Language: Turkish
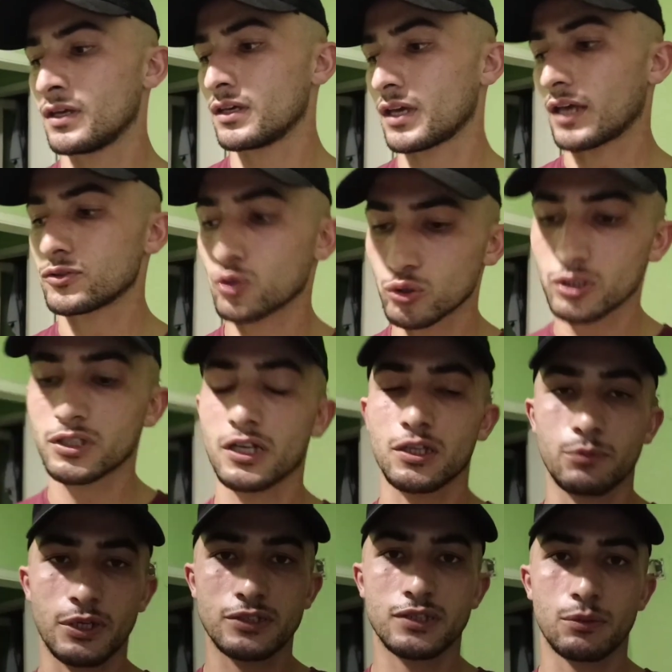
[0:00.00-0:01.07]
Ya çok da
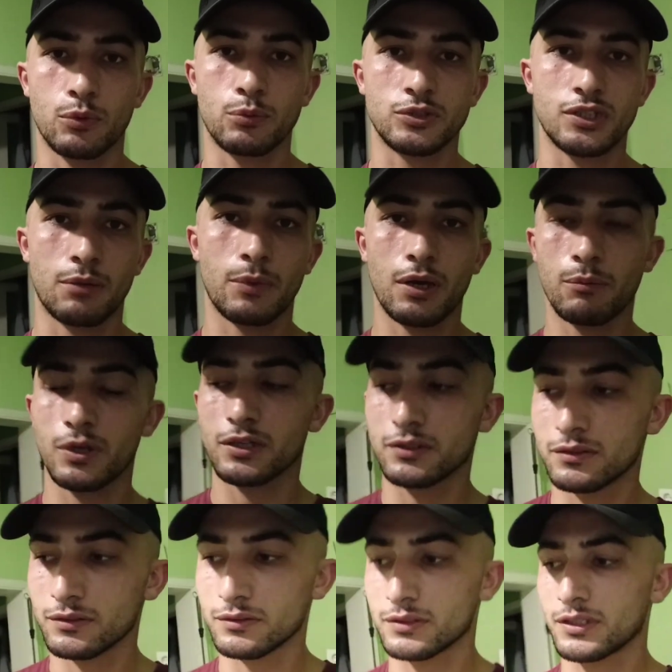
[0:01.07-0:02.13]
takılmak istemiyorum izlemeye ama
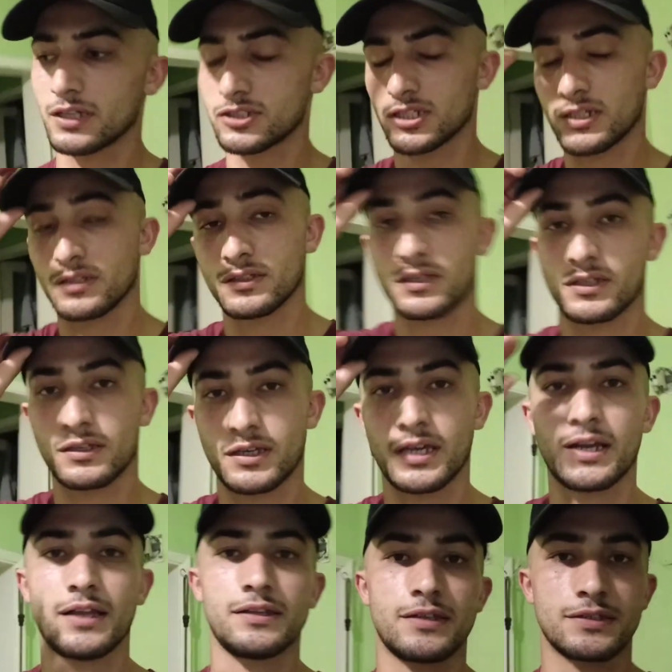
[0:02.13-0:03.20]
gece
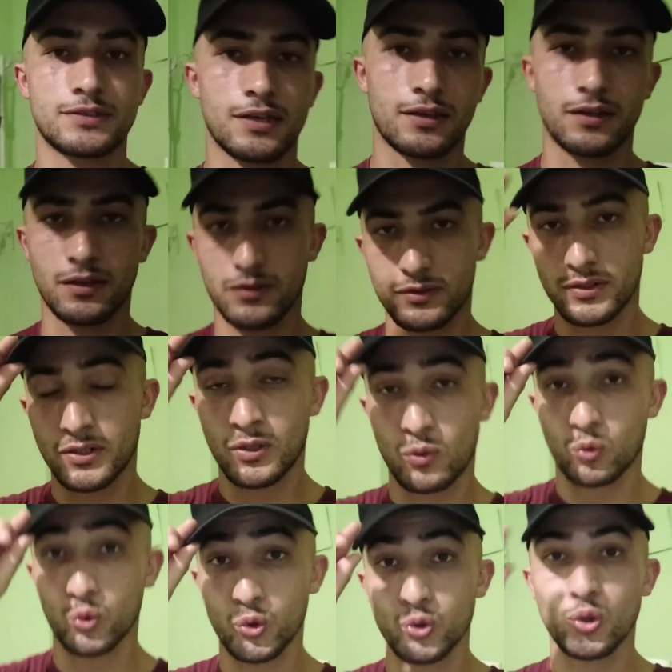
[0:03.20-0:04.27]
genelde insanlar
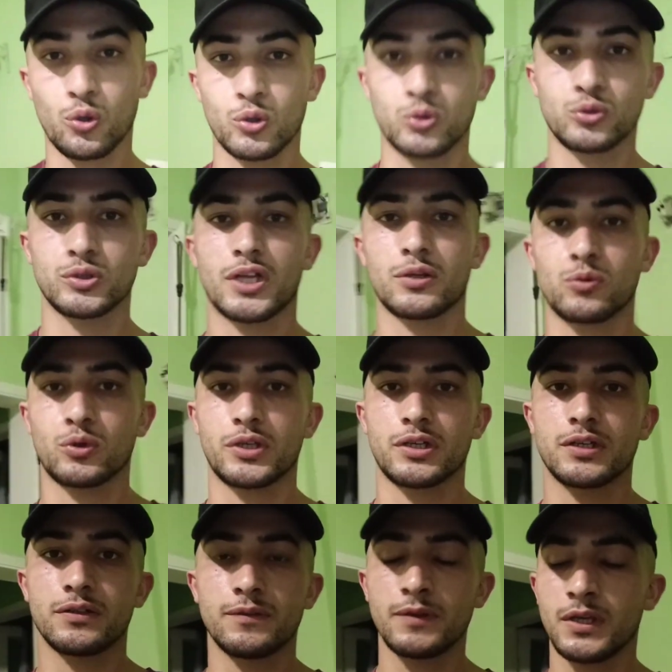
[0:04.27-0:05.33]
uyuyor olduğundan
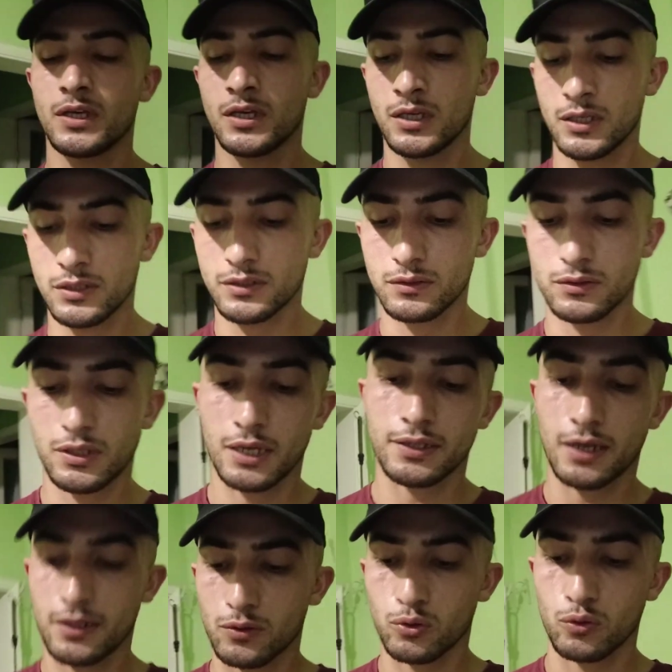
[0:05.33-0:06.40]
dolayı
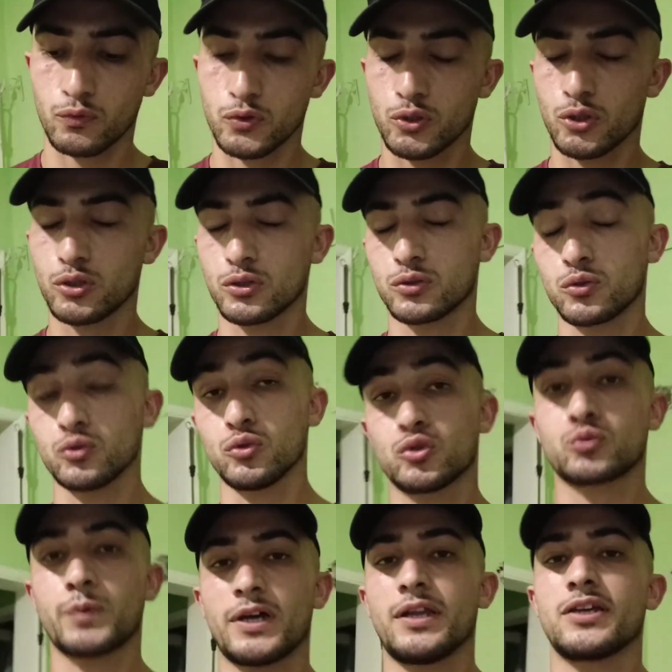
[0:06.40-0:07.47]
tekrardan o videoyu
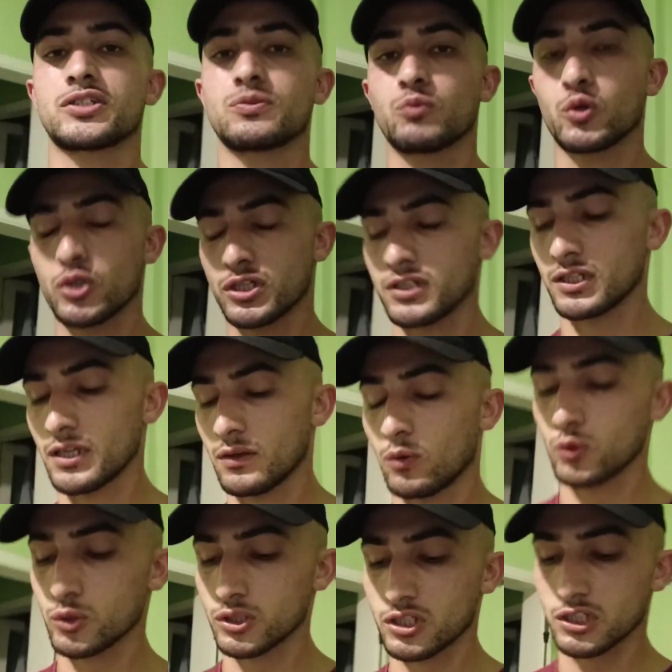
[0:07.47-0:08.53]
gündüz paylaştım 12'de
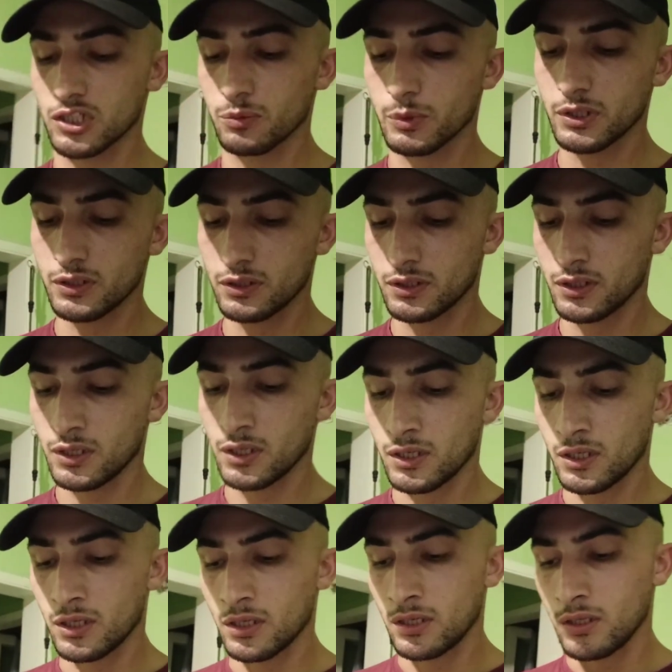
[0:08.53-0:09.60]
12 gibi.
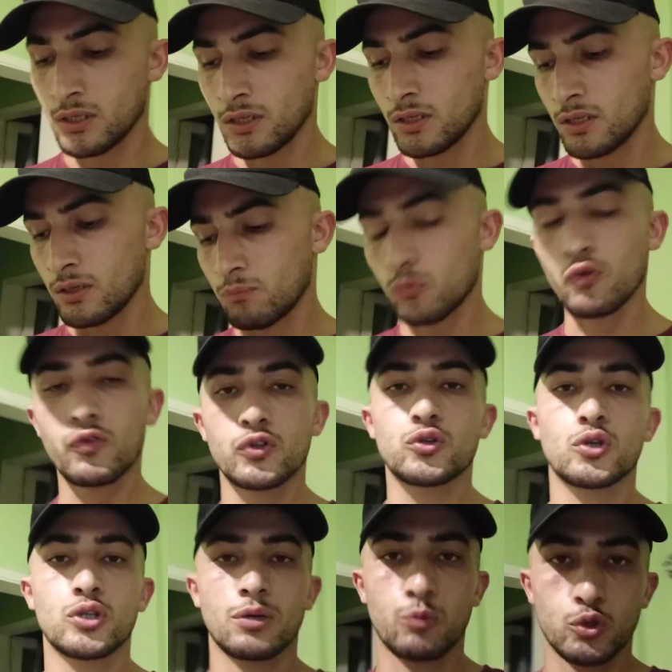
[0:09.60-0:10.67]
Bu
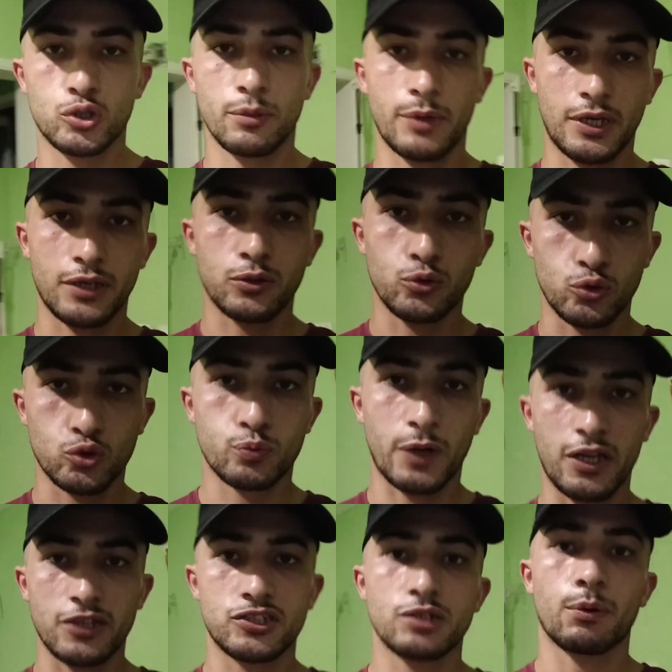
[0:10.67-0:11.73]
videoyu da muhtemelen gündüz
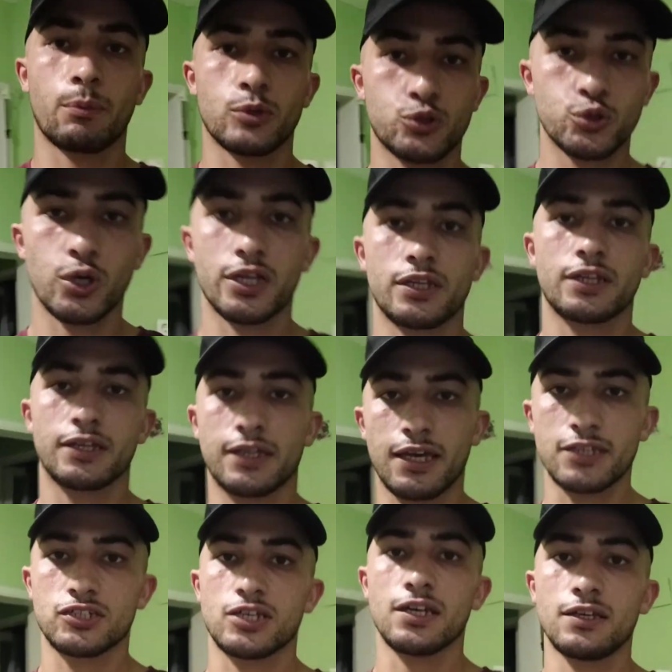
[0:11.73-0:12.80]
paylaşacağım ama şu anda
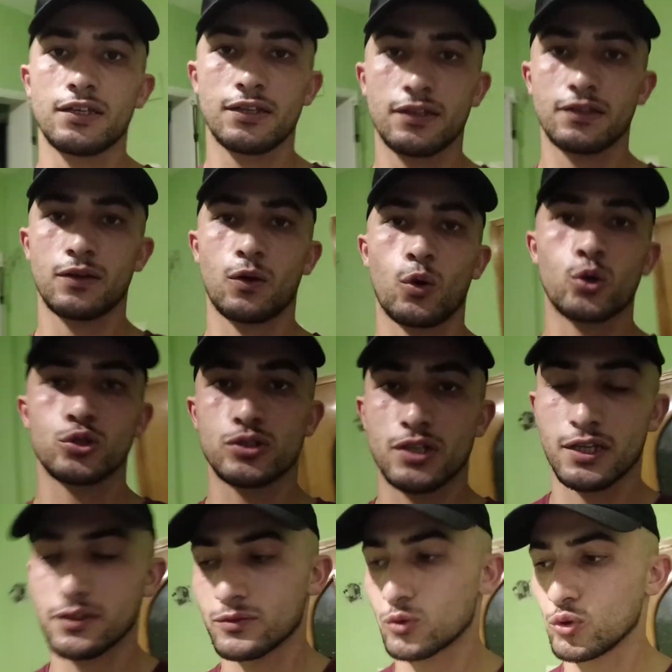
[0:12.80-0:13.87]
gece o
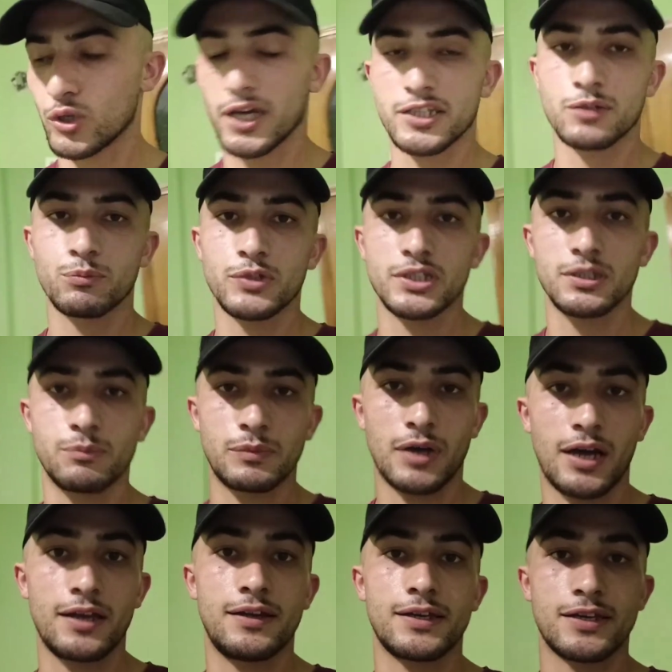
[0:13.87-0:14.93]
yüzden günaydın mı diyeyim,
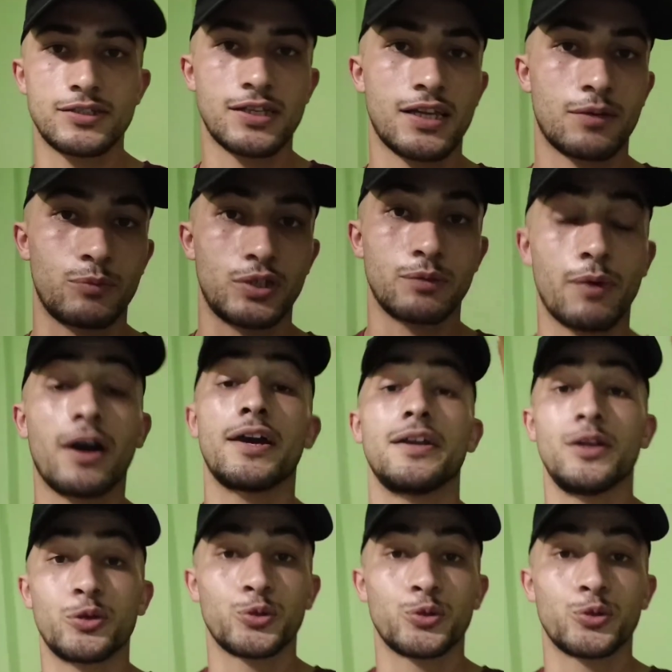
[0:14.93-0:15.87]
hayırlı geceler mi diyeyim, hayırlı